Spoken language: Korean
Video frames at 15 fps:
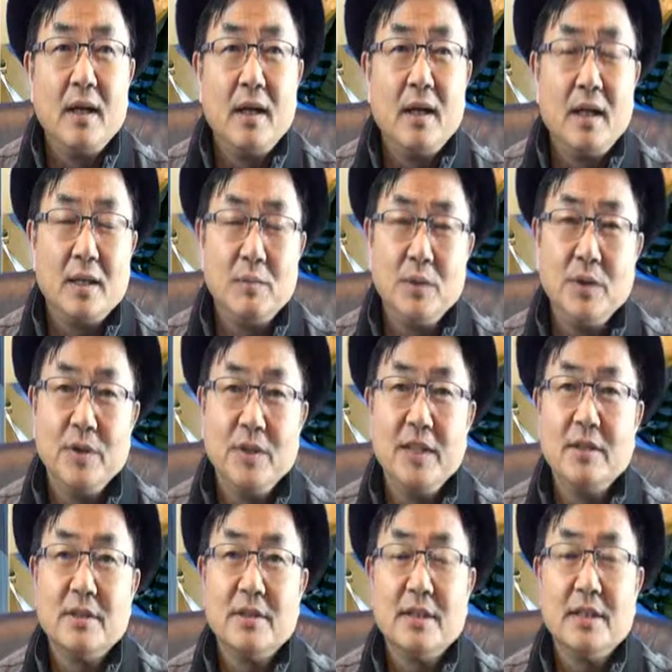아, 물론
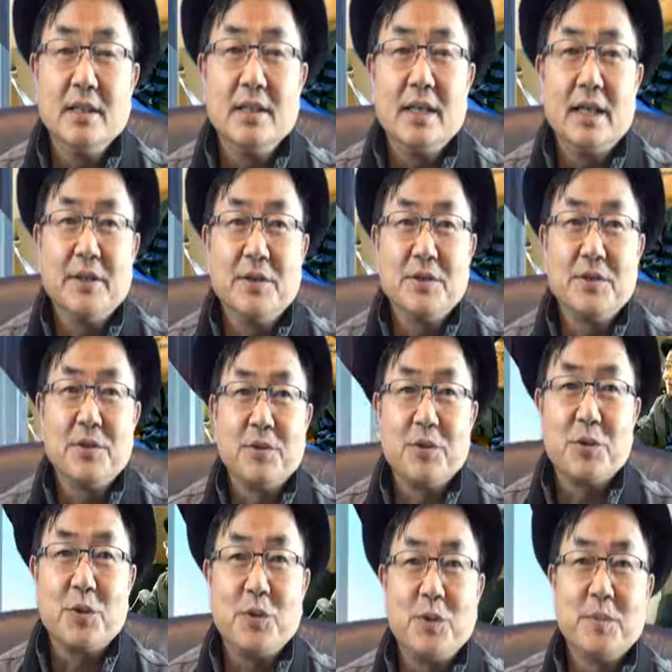이것이 가격적으로
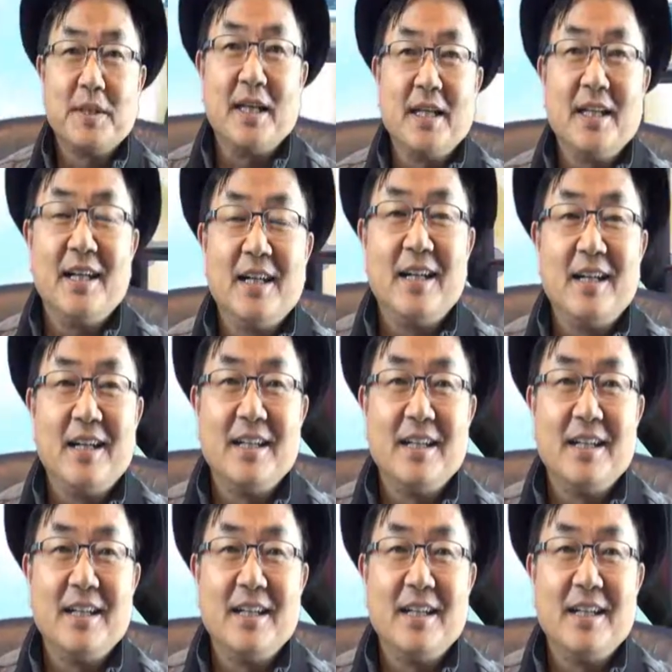조금 차이가